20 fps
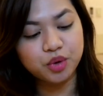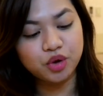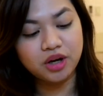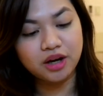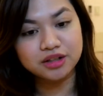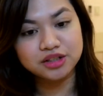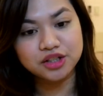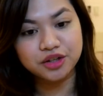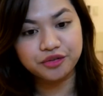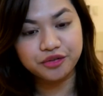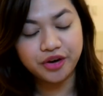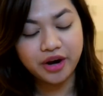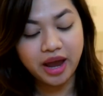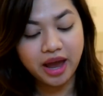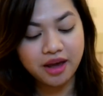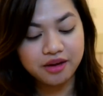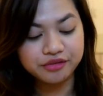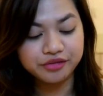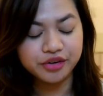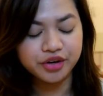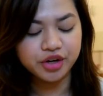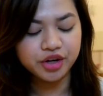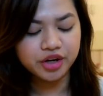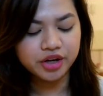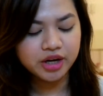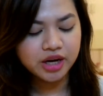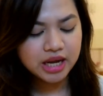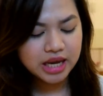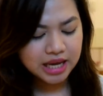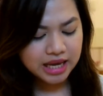ko lang siya
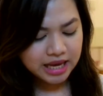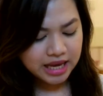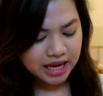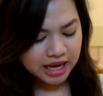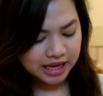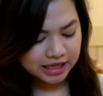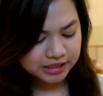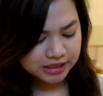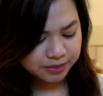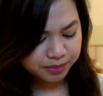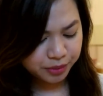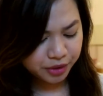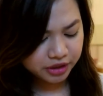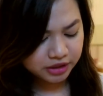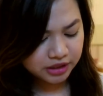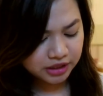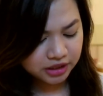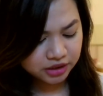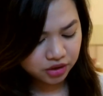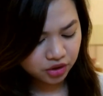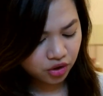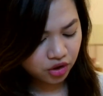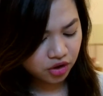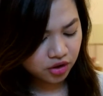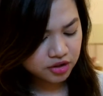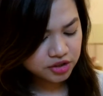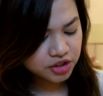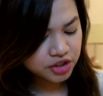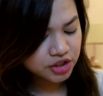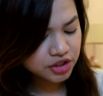forever. As per dito,
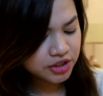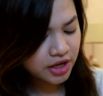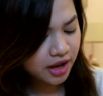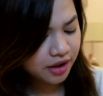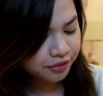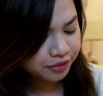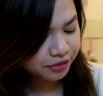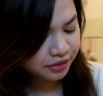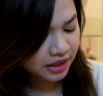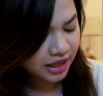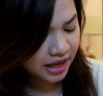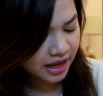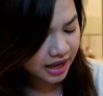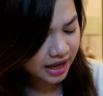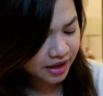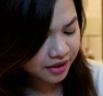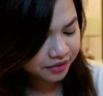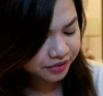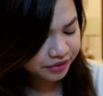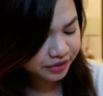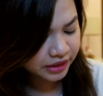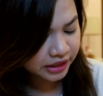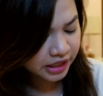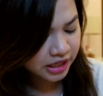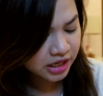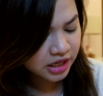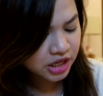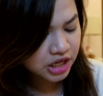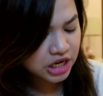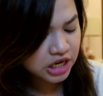shelf Life, 3
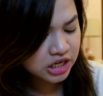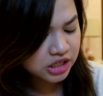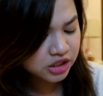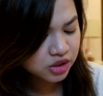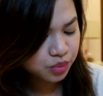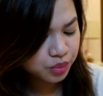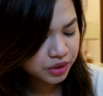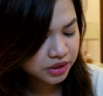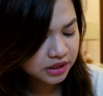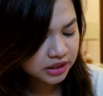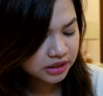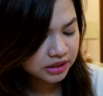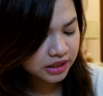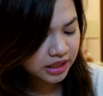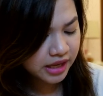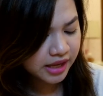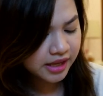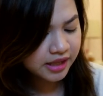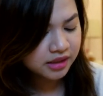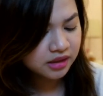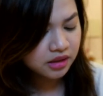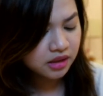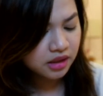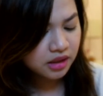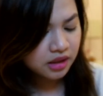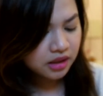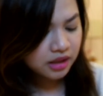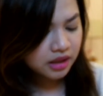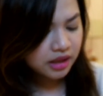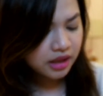years with the date
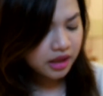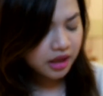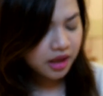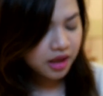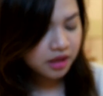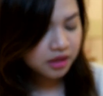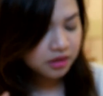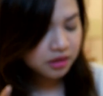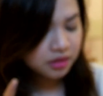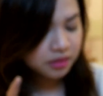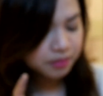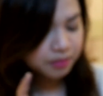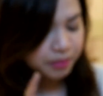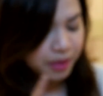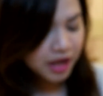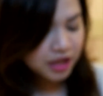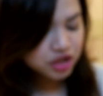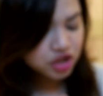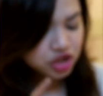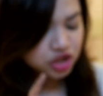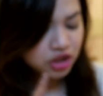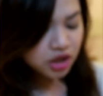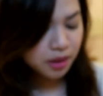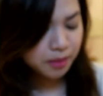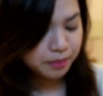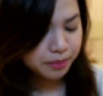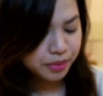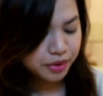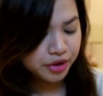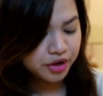and batch
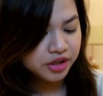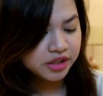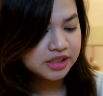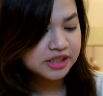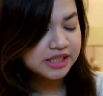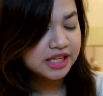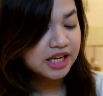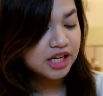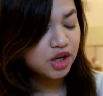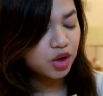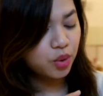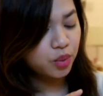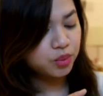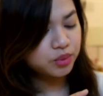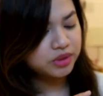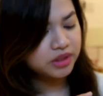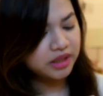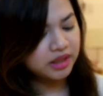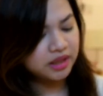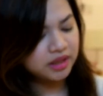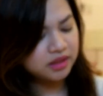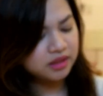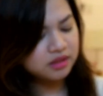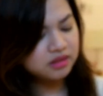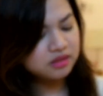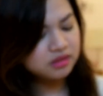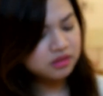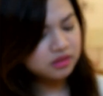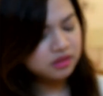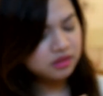number, C
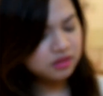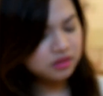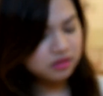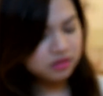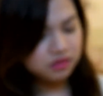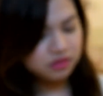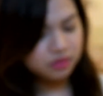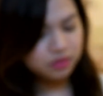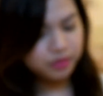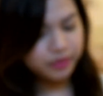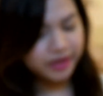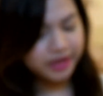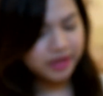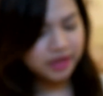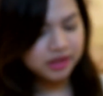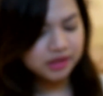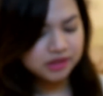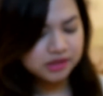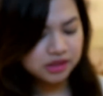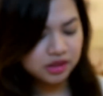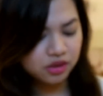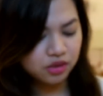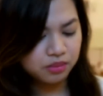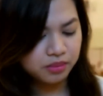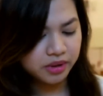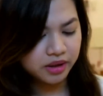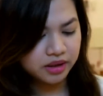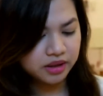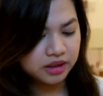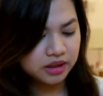coding. Wait, saan ko
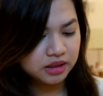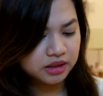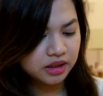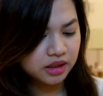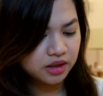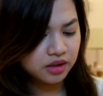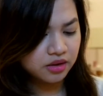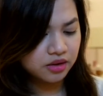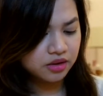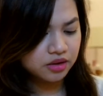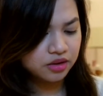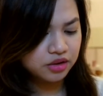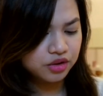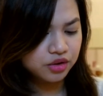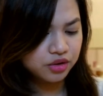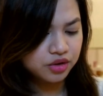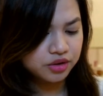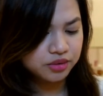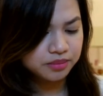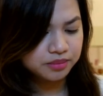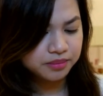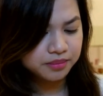makikita yun? Yun.